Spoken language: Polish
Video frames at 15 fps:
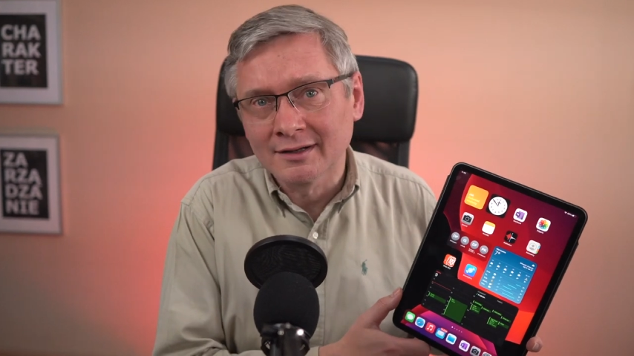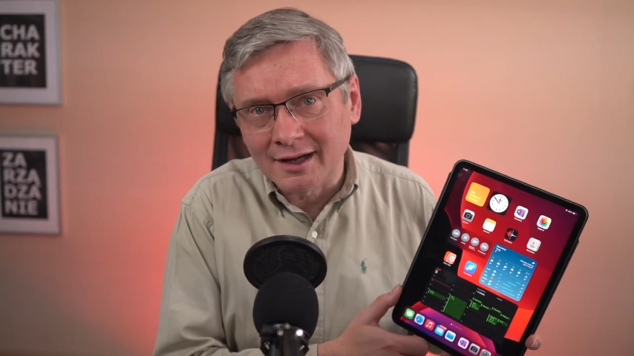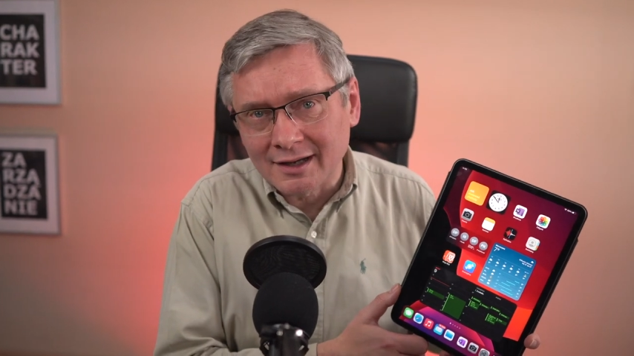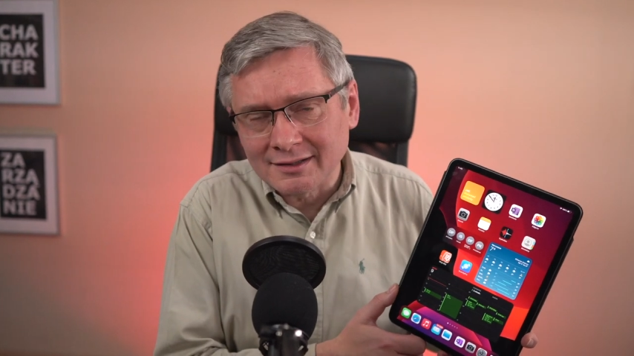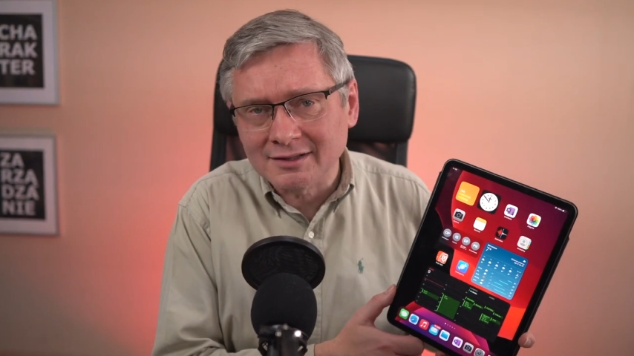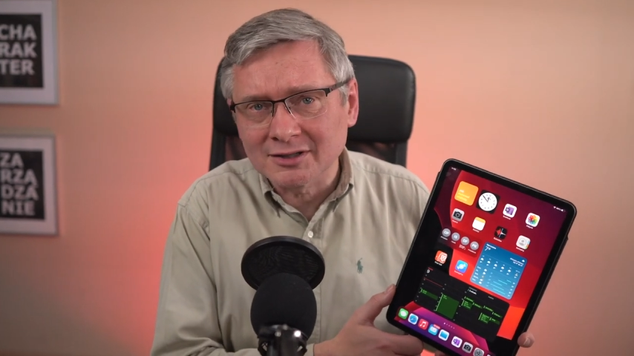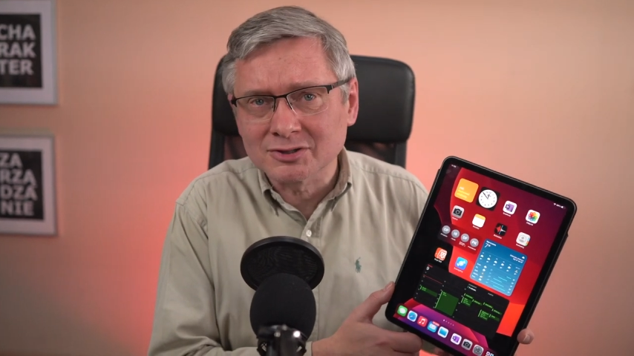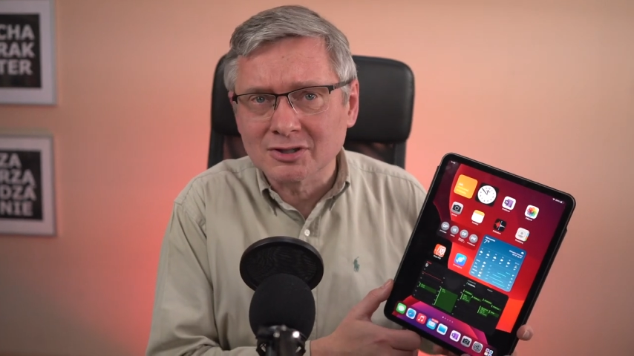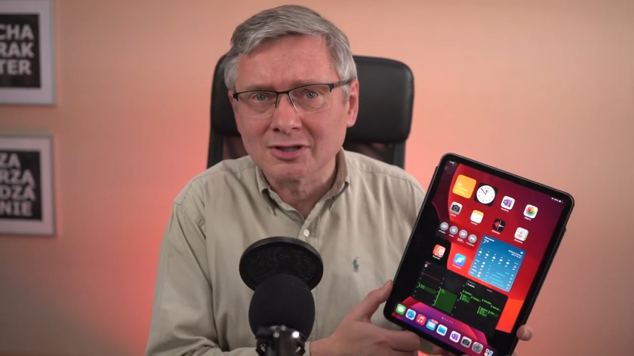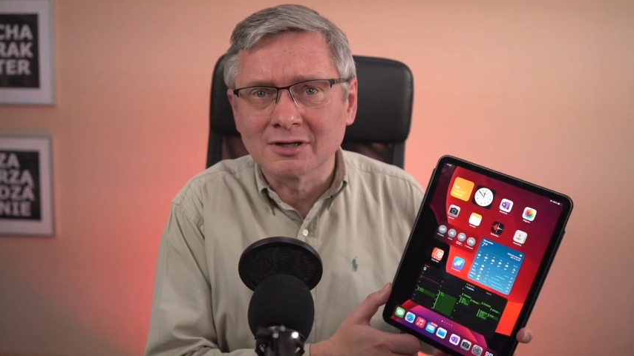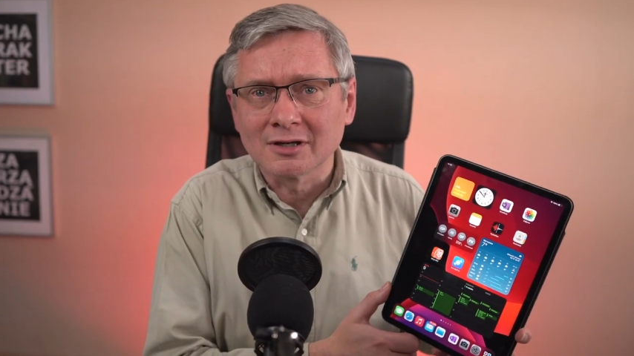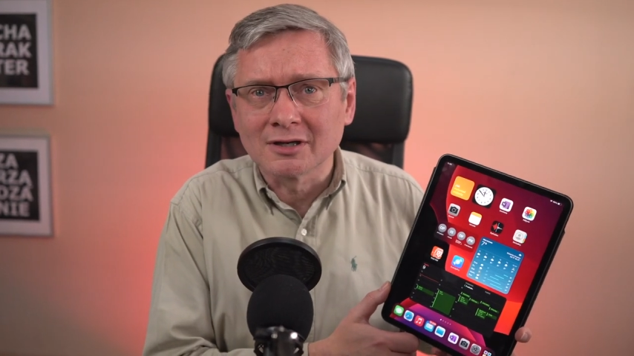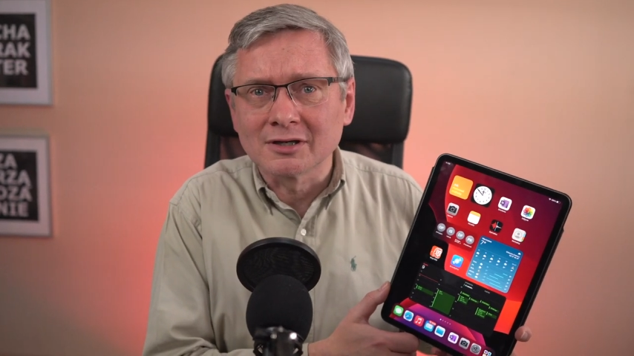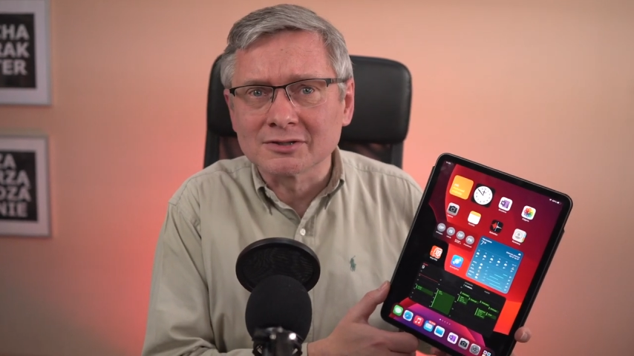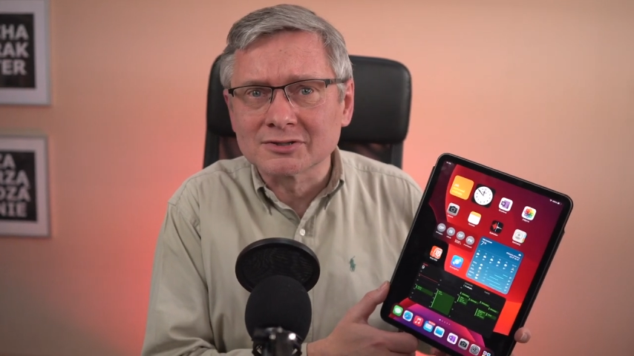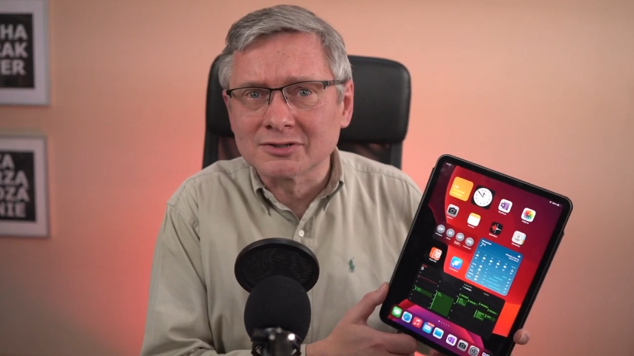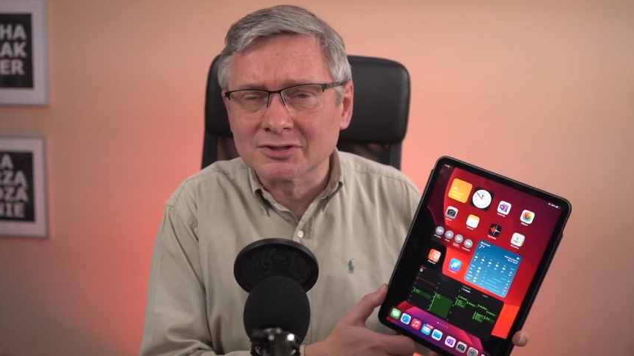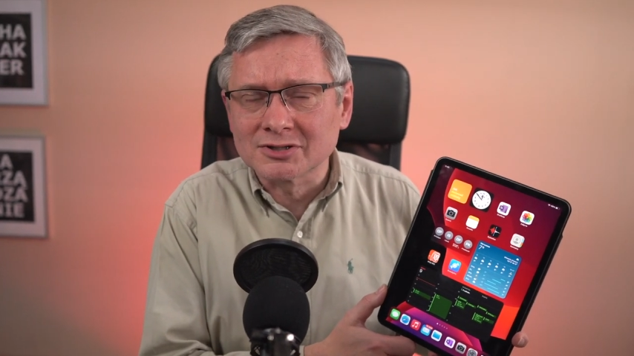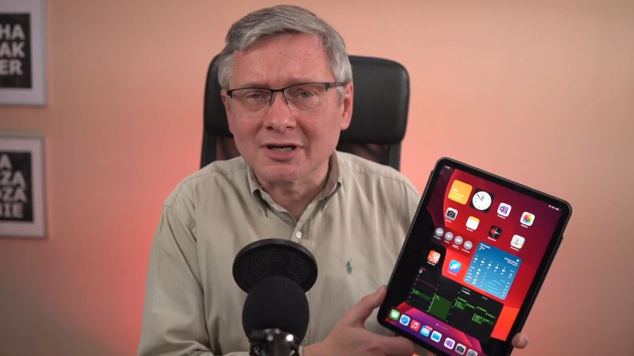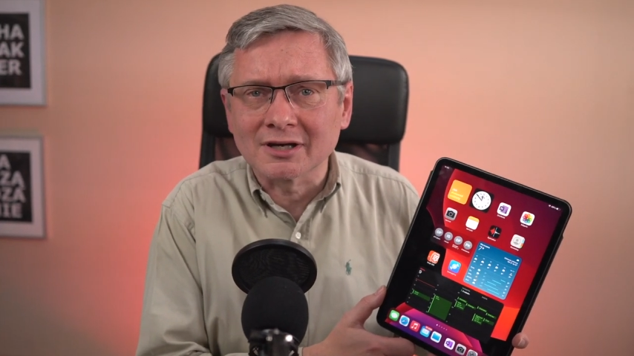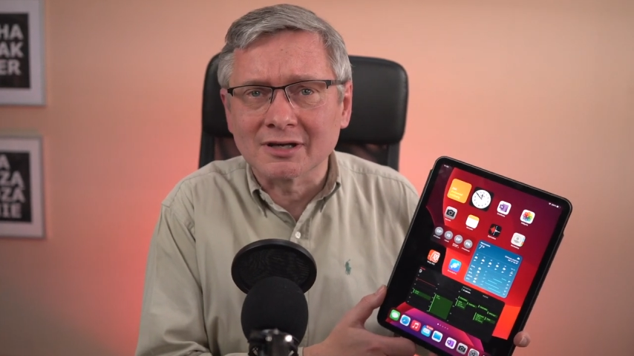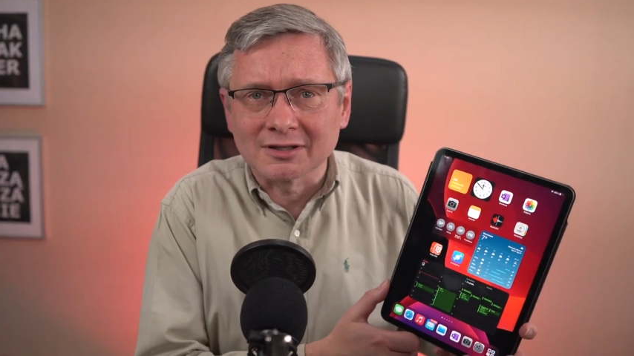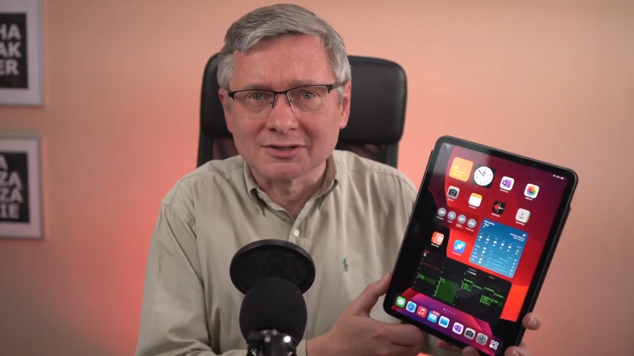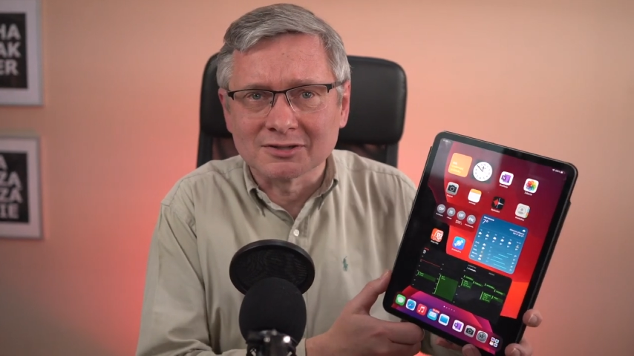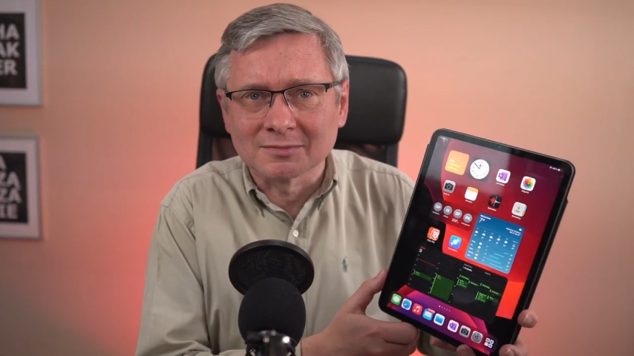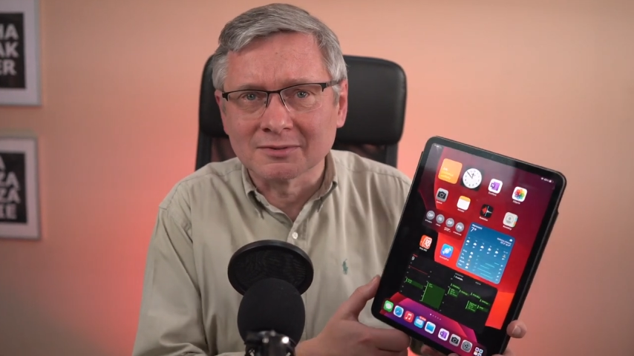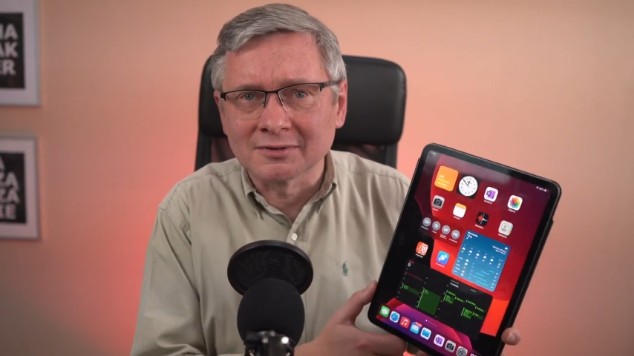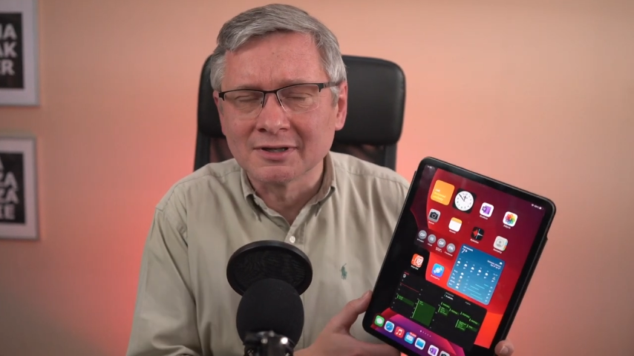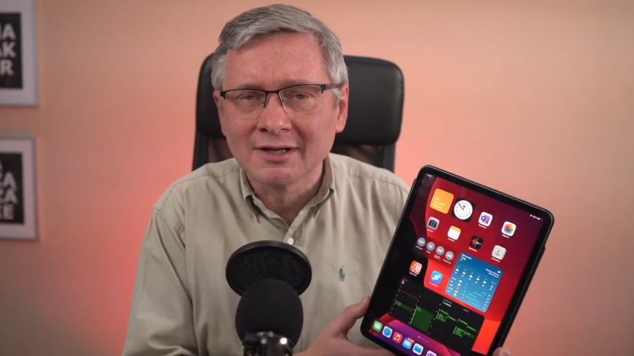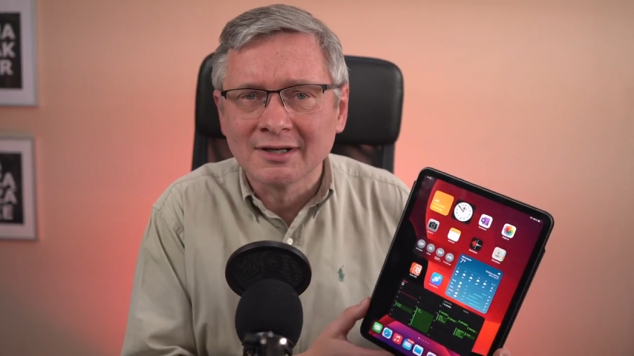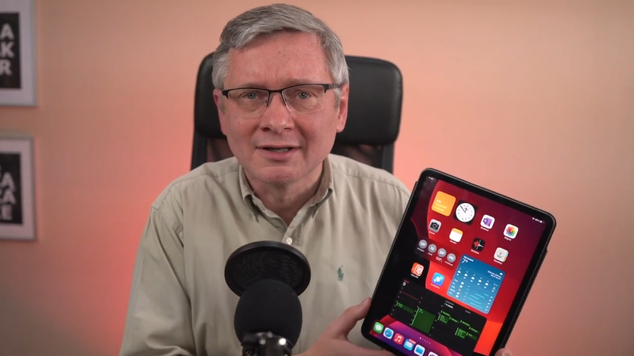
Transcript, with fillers: ale też ostrzegę, żeby